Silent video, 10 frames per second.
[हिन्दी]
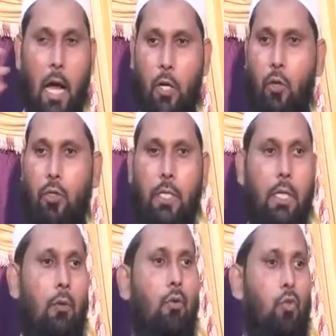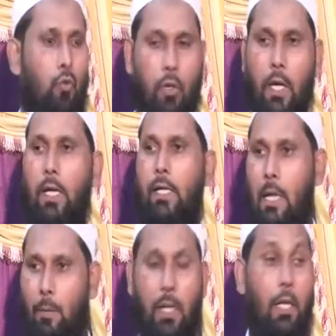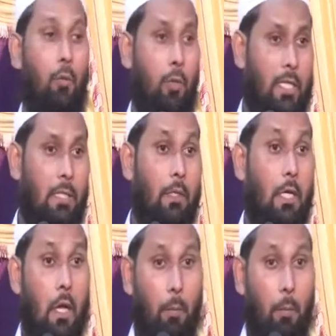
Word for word: ऑडियो से कुछ सुनकर अगर अमल करें तो बहुत अच्छी बात